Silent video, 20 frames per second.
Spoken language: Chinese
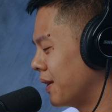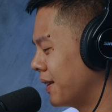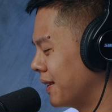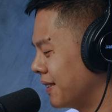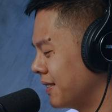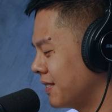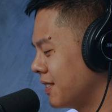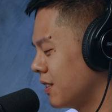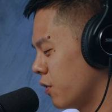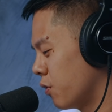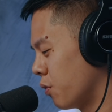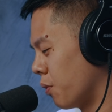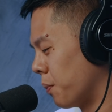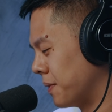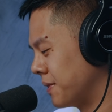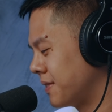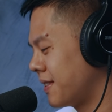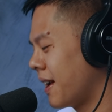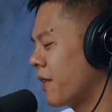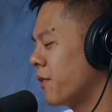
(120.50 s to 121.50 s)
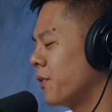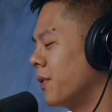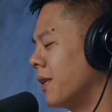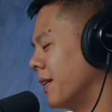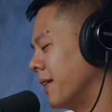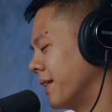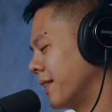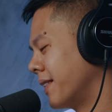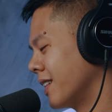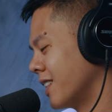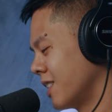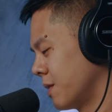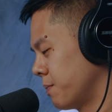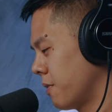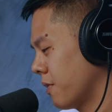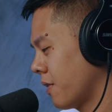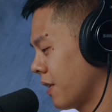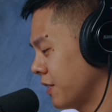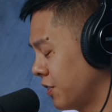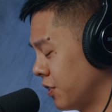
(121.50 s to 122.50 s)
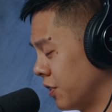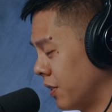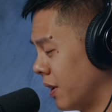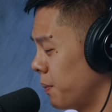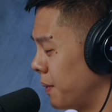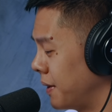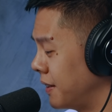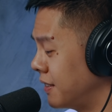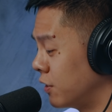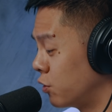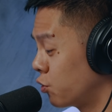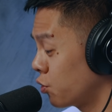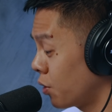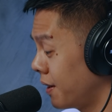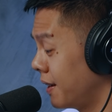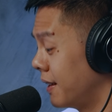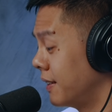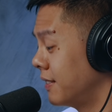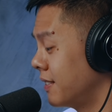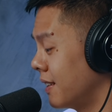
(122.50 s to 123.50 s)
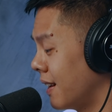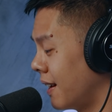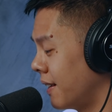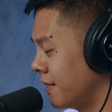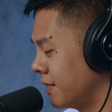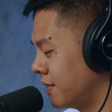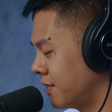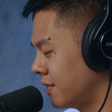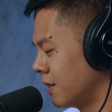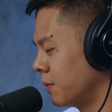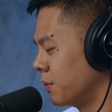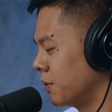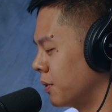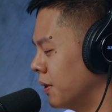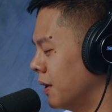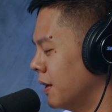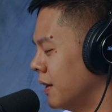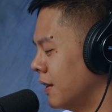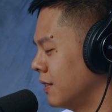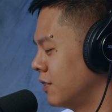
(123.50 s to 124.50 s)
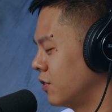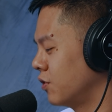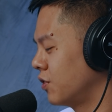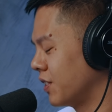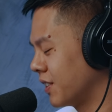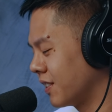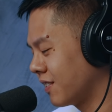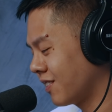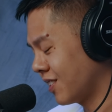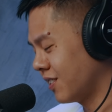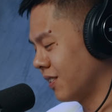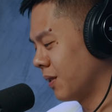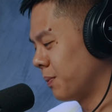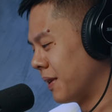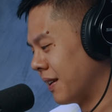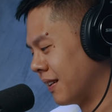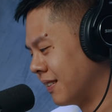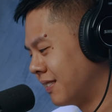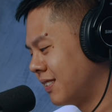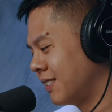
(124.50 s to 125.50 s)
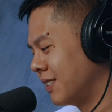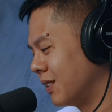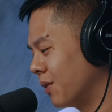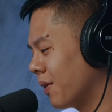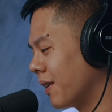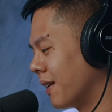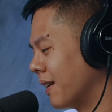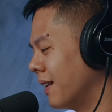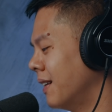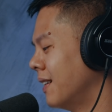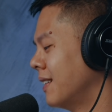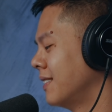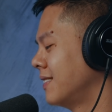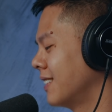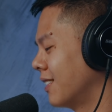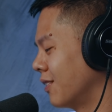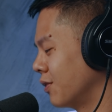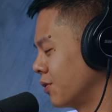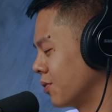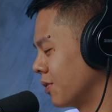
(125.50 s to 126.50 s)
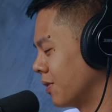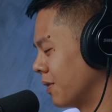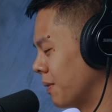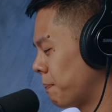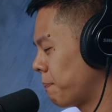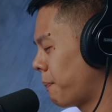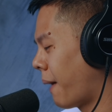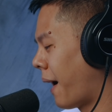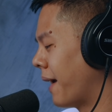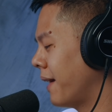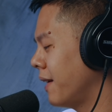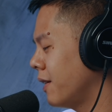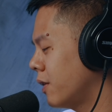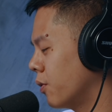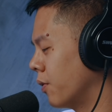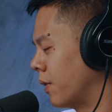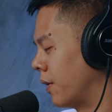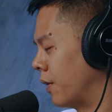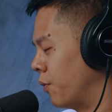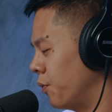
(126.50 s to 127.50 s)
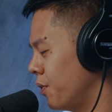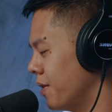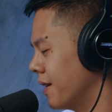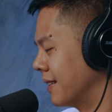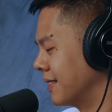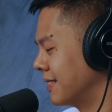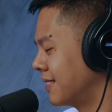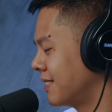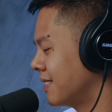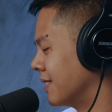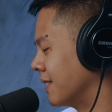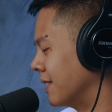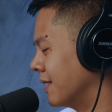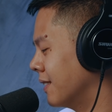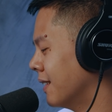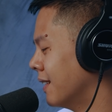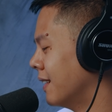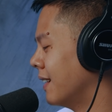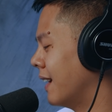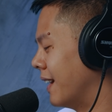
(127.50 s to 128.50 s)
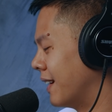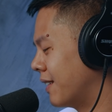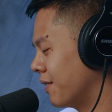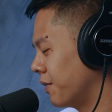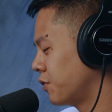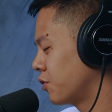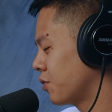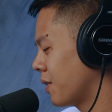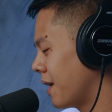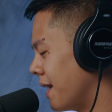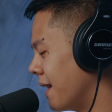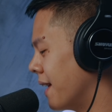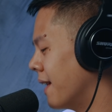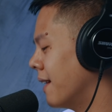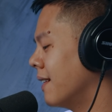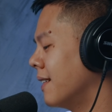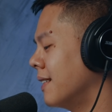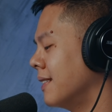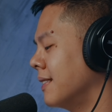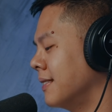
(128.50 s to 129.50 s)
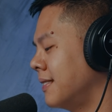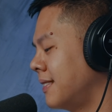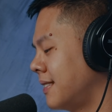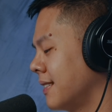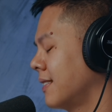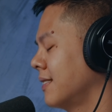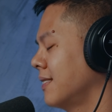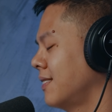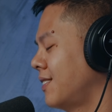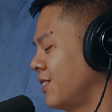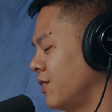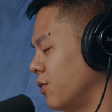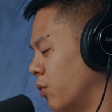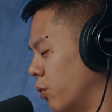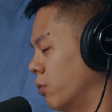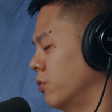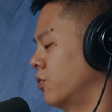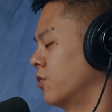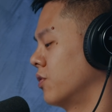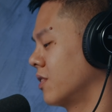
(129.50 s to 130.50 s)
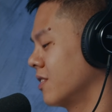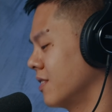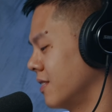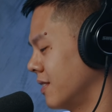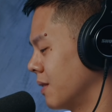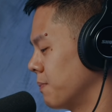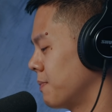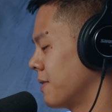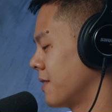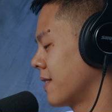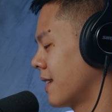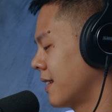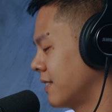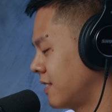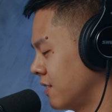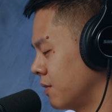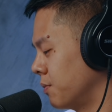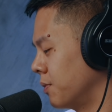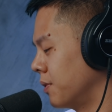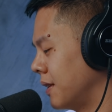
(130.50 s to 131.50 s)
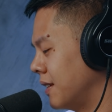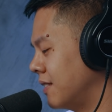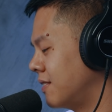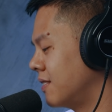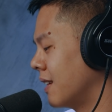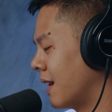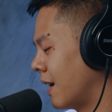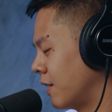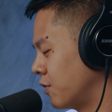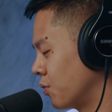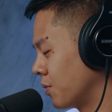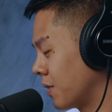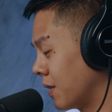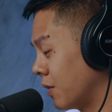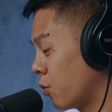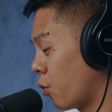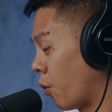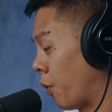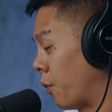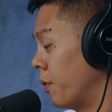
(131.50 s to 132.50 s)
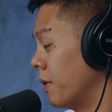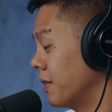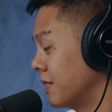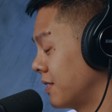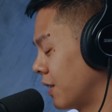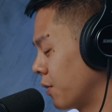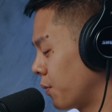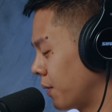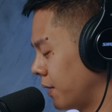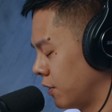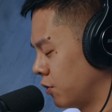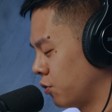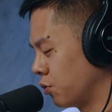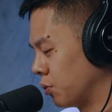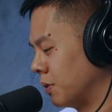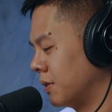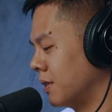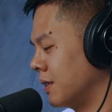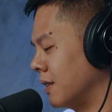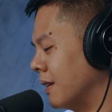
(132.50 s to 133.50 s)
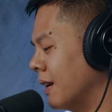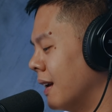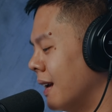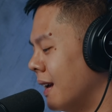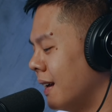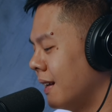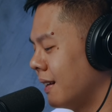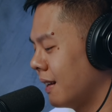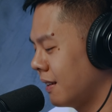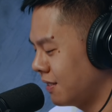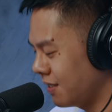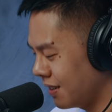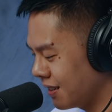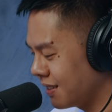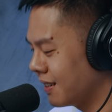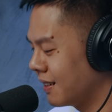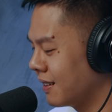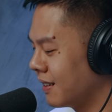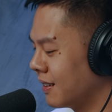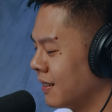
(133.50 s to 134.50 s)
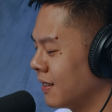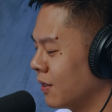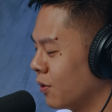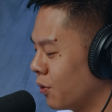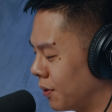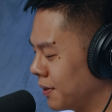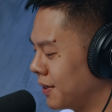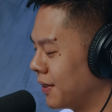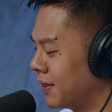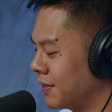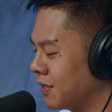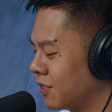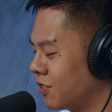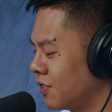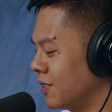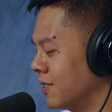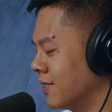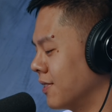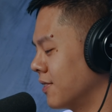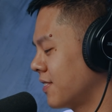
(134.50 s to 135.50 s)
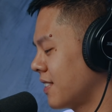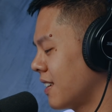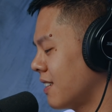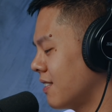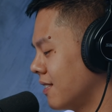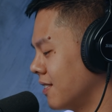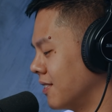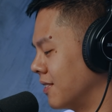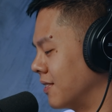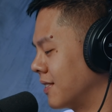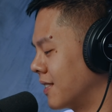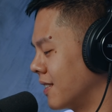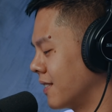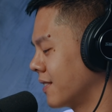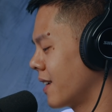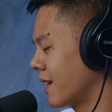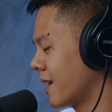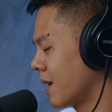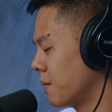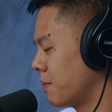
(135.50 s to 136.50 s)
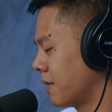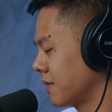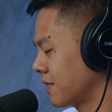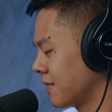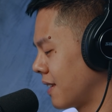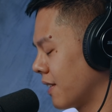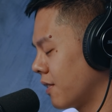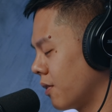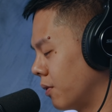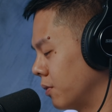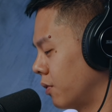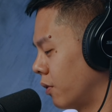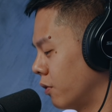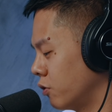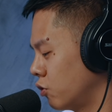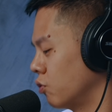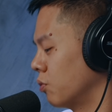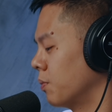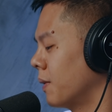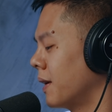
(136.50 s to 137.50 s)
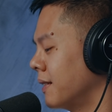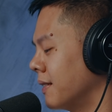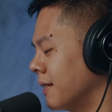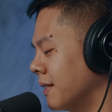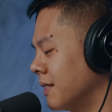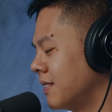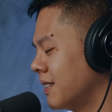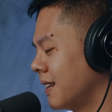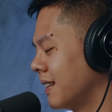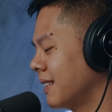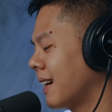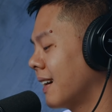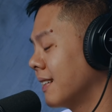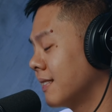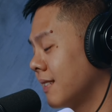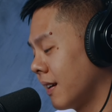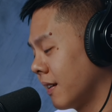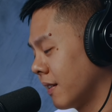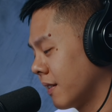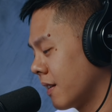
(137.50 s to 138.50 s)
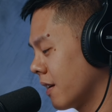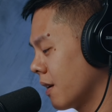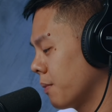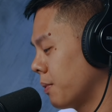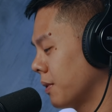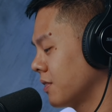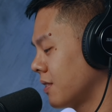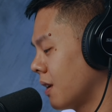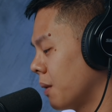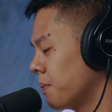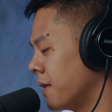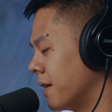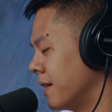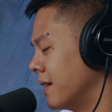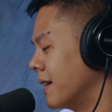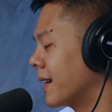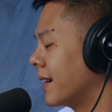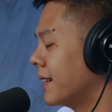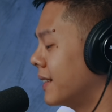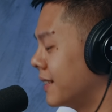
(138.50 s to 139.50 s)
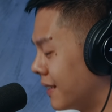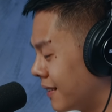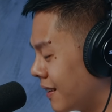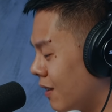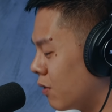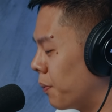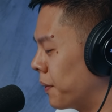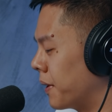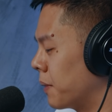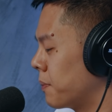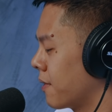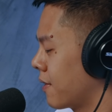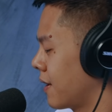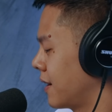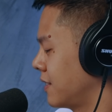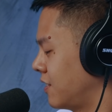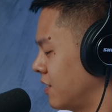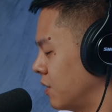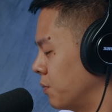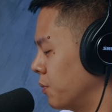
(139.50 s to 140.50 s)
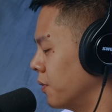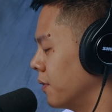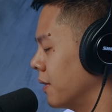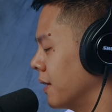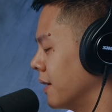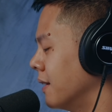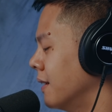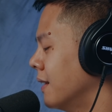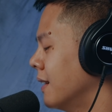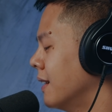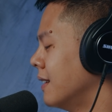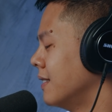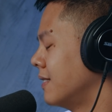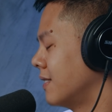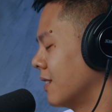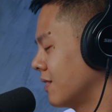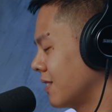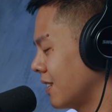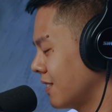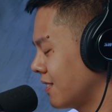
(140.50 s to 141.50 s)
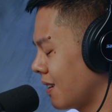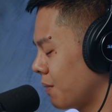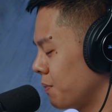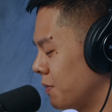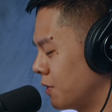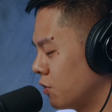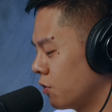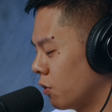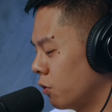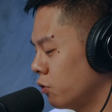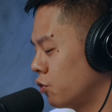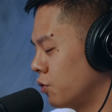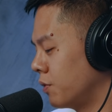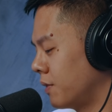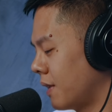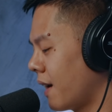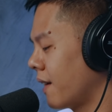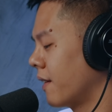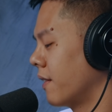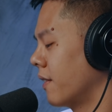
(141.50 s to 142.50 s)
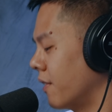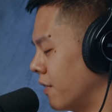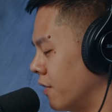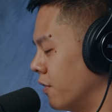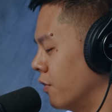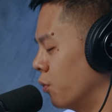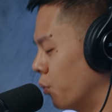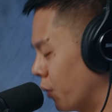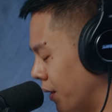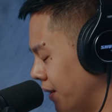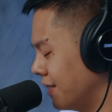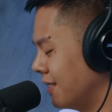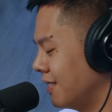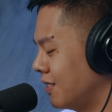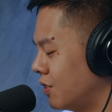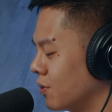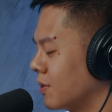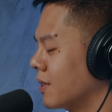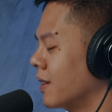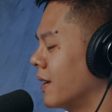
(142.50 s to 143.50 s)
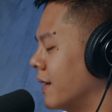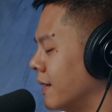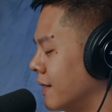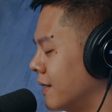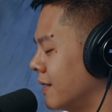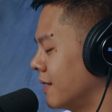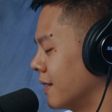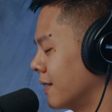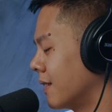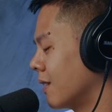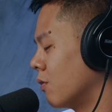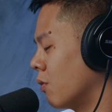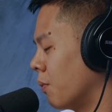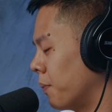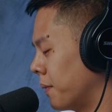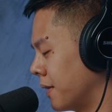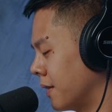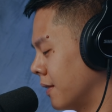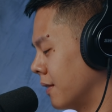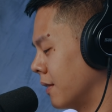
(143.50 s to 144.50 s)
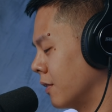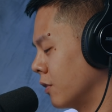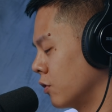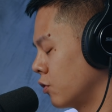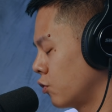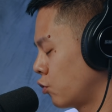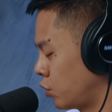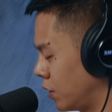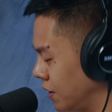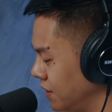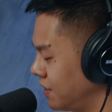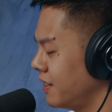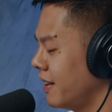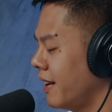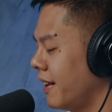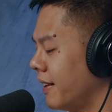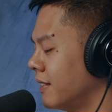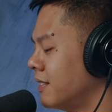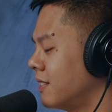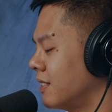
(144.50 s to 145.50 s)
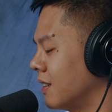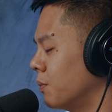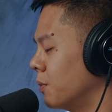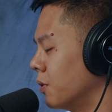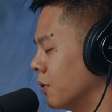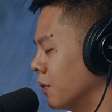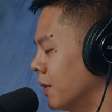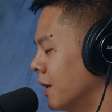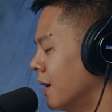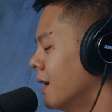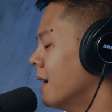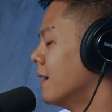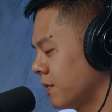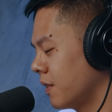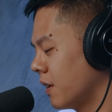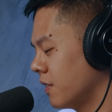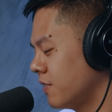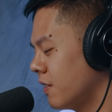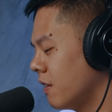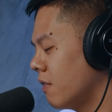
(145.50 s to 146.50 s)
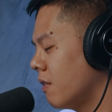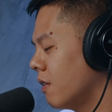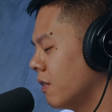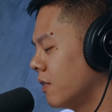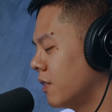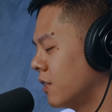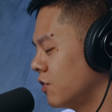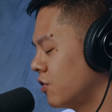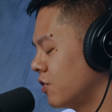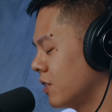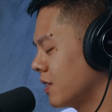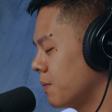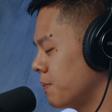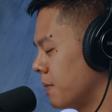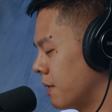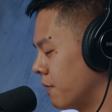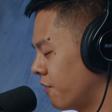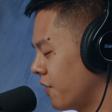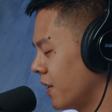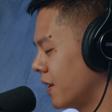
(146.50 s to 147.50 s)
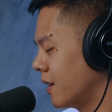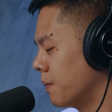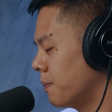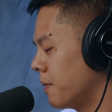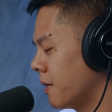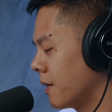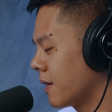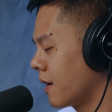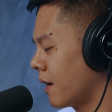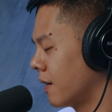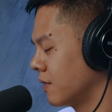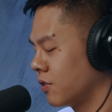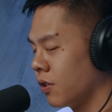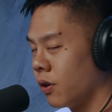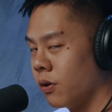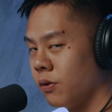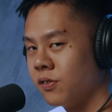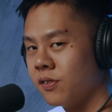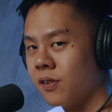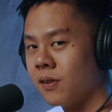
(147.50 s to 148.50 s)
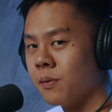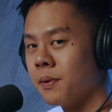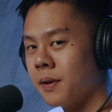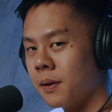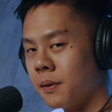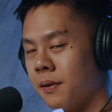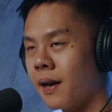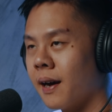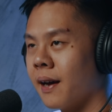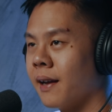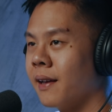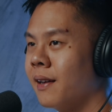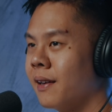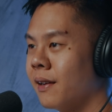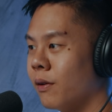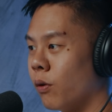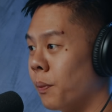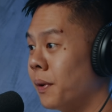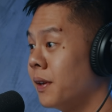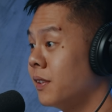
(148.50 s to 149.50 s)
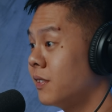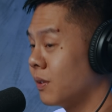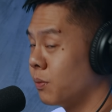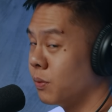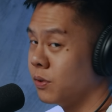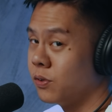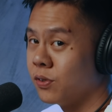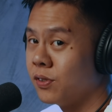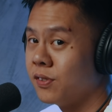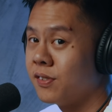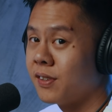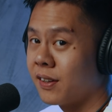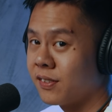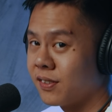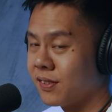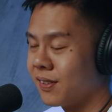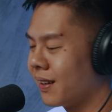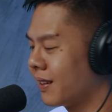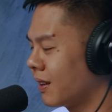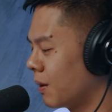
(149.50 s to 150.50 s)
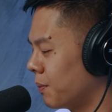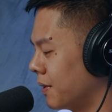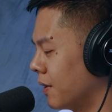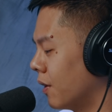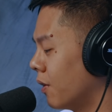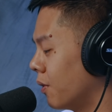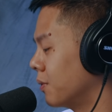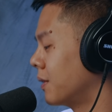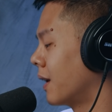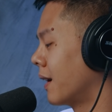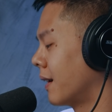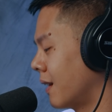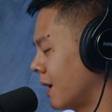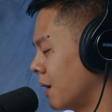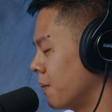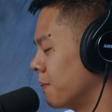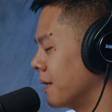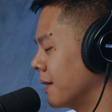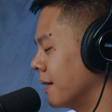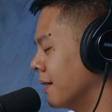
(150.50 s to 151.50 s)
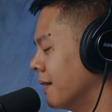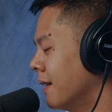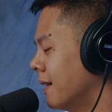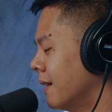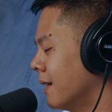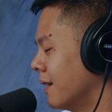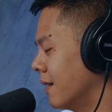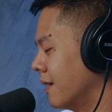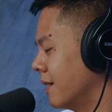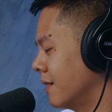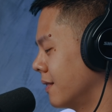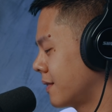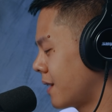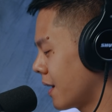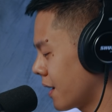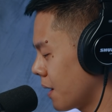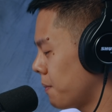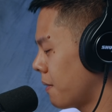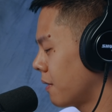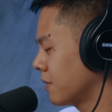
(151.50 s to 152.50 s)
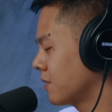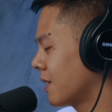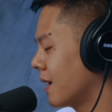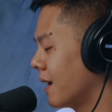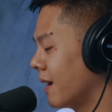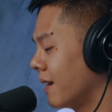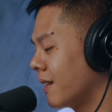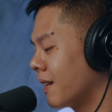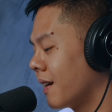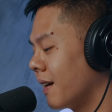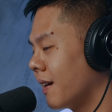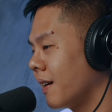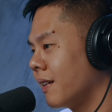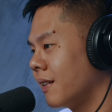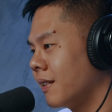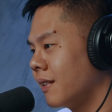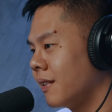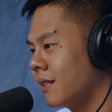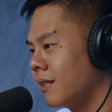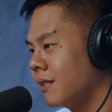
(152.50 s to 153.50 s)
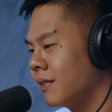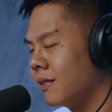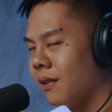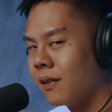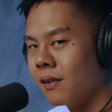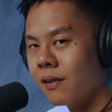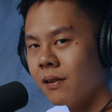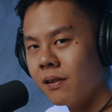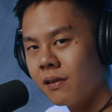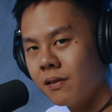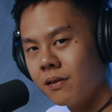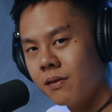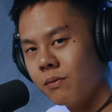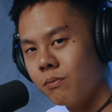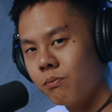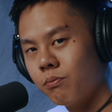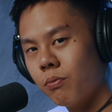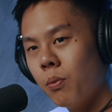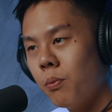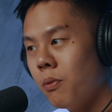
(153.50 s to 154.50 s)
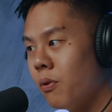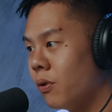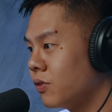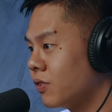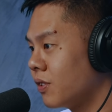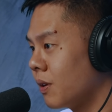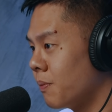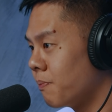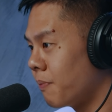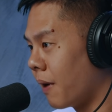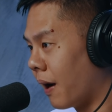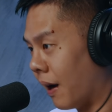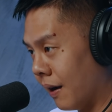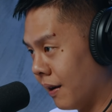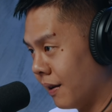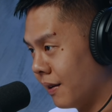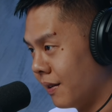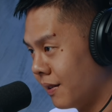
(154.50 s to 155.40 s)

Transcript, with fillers: 因呢，是因为我们参与了一个 podcaster 他们一起串联起来的节目，就是一个特别企划，叫做《百鬼月行》，一共串联了将近50个的 podcast 节目一起来做跟鬼月相关的主题。那这个活动是由 Sound On 跟 KKBOX 来共同主办的。现在大家在 KKBOX 上面也可以听得到我们的 podcast 节目了，只要在上面搜寻艾尔文就可以听得到我们的全系列的节目。那Sound On 呢是一个免费的 podcast hosting 平台，我们的节目就是架设在他们的后台那边，而 KKBOX 大家应该不陌生吧？